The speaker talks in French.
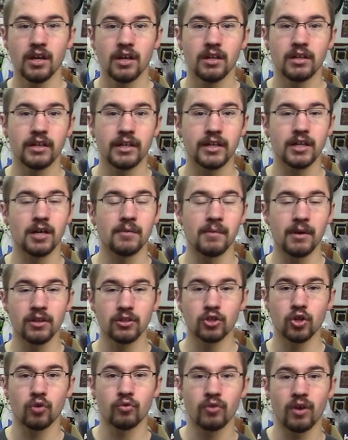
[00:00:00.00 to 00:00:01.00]
les
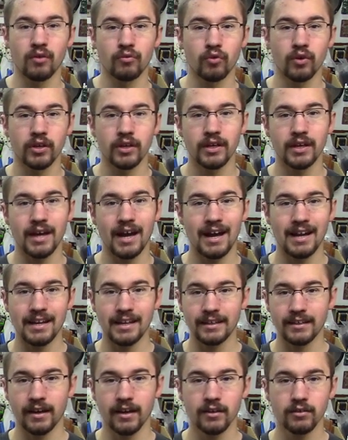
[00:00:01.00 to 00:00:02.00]
commandes qu'on veut envoyer à
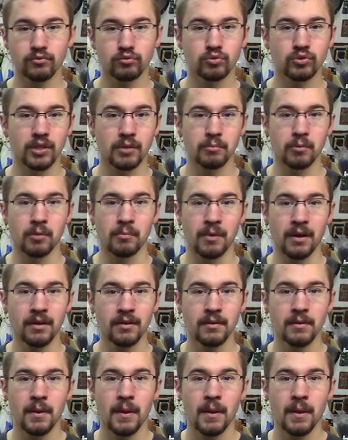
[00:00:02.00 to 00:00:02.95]
l'écran, tout simplement.